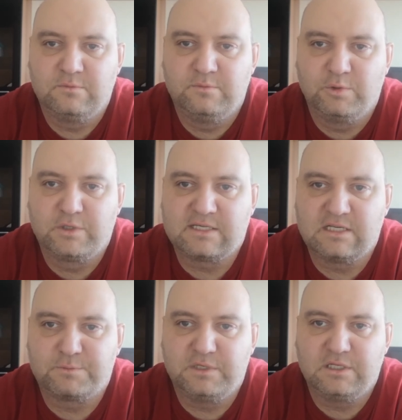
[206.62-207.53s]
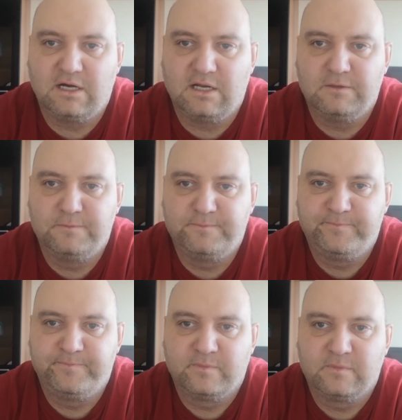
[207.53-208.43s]
był czas na szpital.
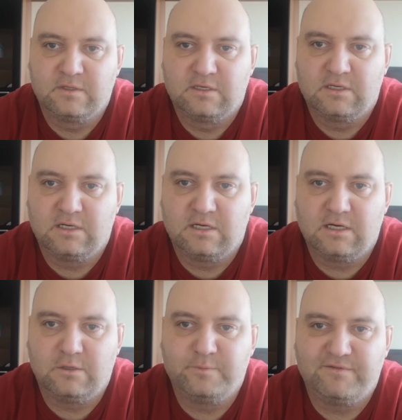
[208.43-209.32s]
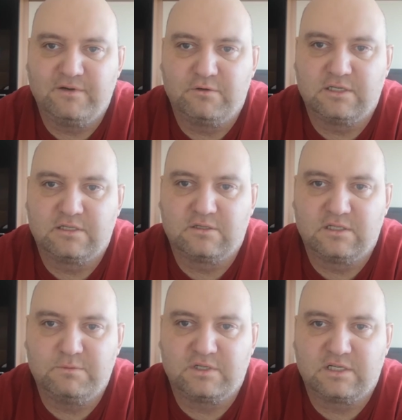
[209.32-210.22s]
A objawiało się to
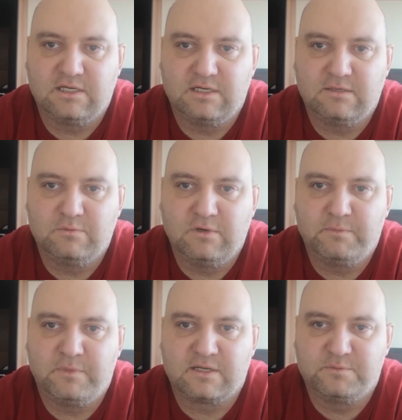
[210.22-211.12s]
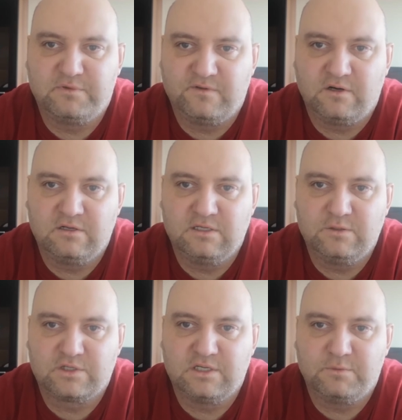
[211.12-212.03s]
tym, że byłem bardzo powolny,
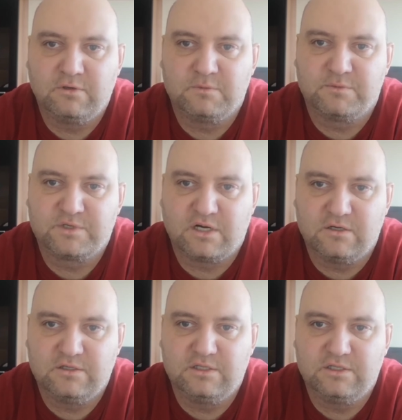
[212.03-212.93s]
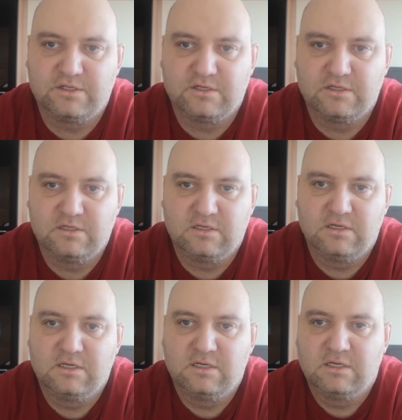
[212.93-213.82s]
już nie mogłem dobrze chodzić
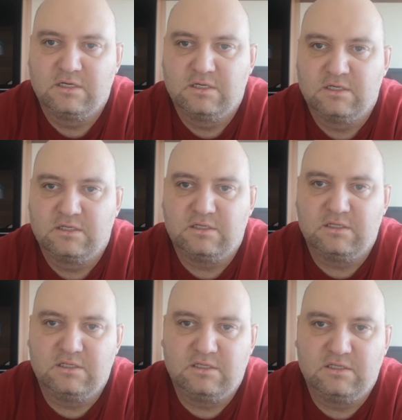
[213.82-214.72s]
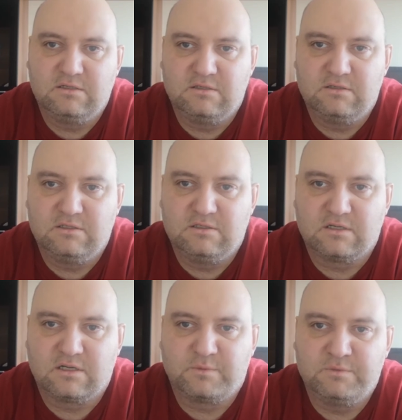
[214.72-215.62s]
i że
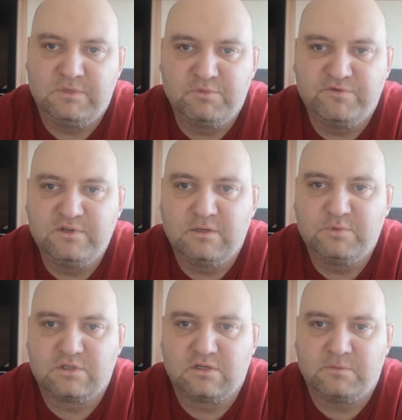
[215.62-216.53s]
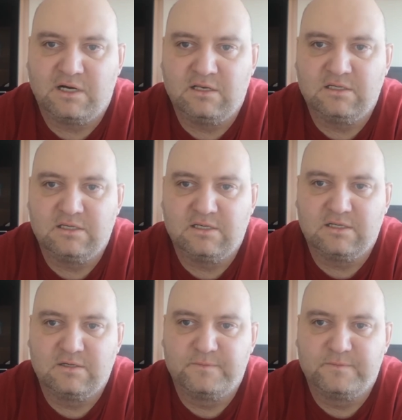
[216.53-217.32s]
tak powiem, nie mówiłem już normalnie.